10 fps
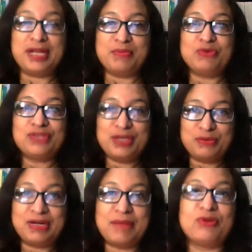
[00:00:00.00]
Nos
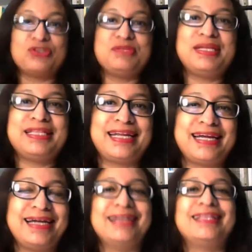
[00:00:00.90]
veremos en una próxima
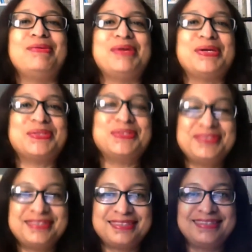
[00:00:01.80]
entrega. Hasta luego.
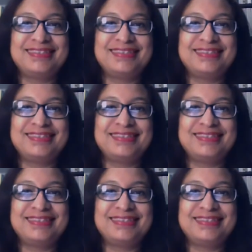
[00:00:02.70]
